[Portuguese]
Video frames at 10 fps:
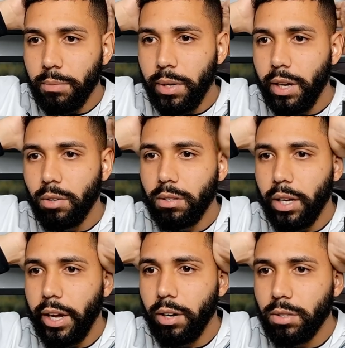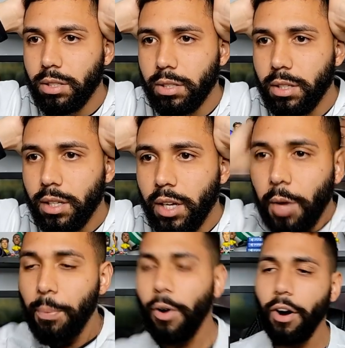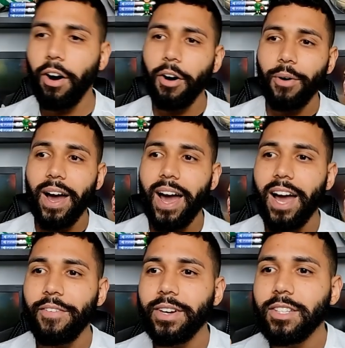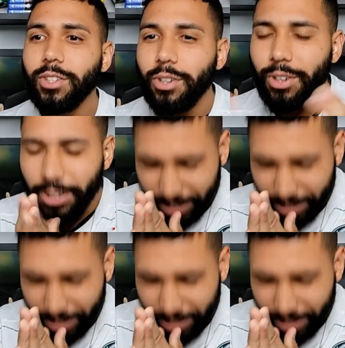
Meu Deus. Boa, Everton.